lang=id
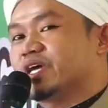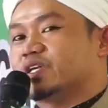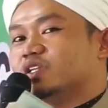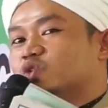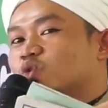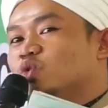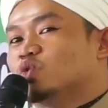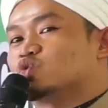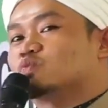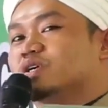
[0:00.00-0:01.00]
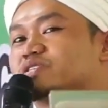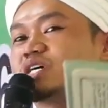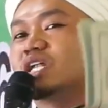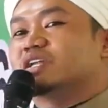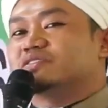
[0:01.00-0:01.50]
karena terus
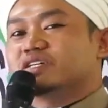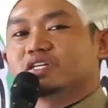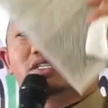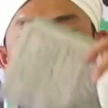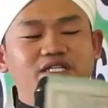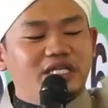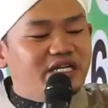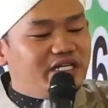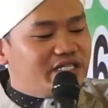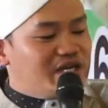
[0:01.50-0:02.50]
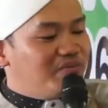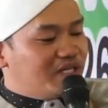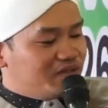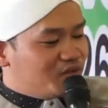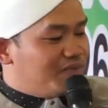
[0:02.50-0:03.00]
berjalan ciri-ciri tanda
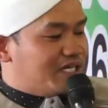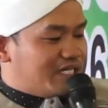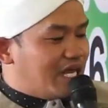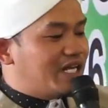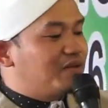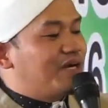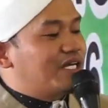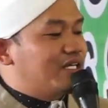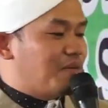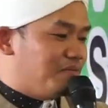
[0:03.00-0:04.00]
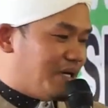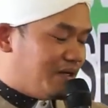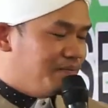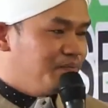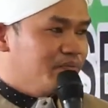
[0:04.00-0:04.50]
kiamat itu makin hari makin nampak